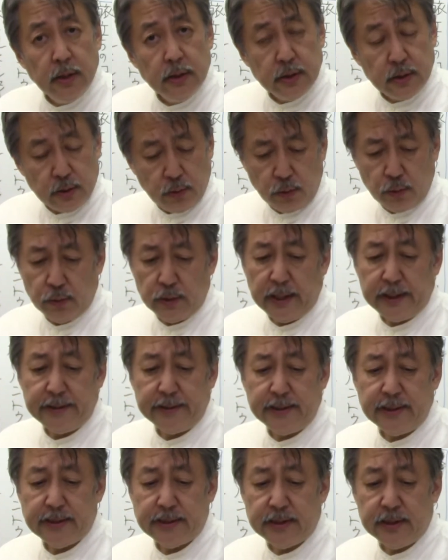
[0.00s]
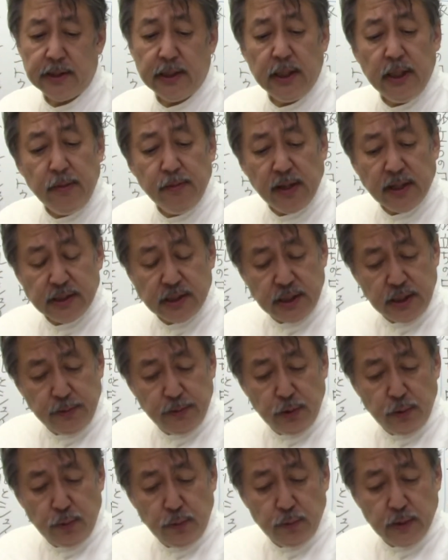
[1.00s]
そうなんです。今自
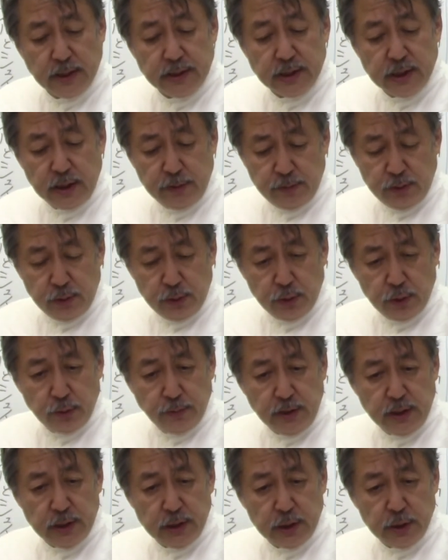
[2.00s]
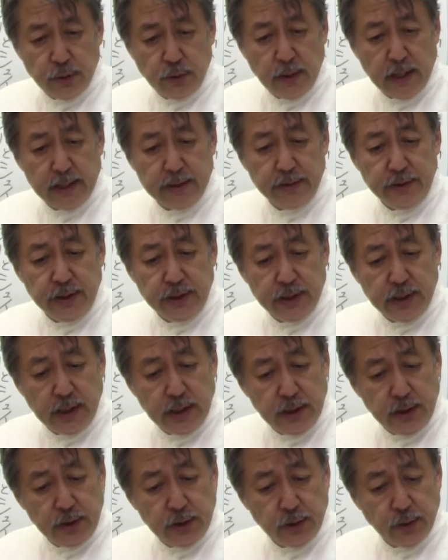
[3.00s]
分は自分の道を歩い
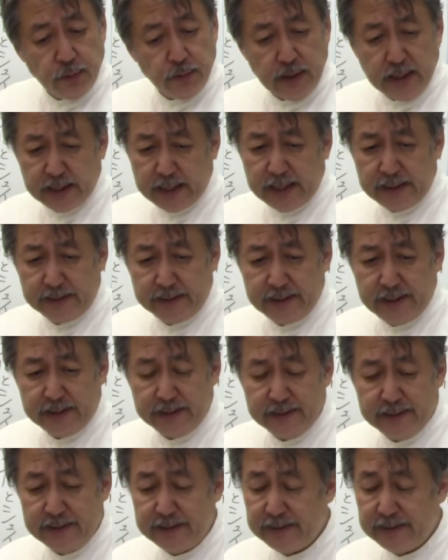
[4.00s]
ていると分かったんで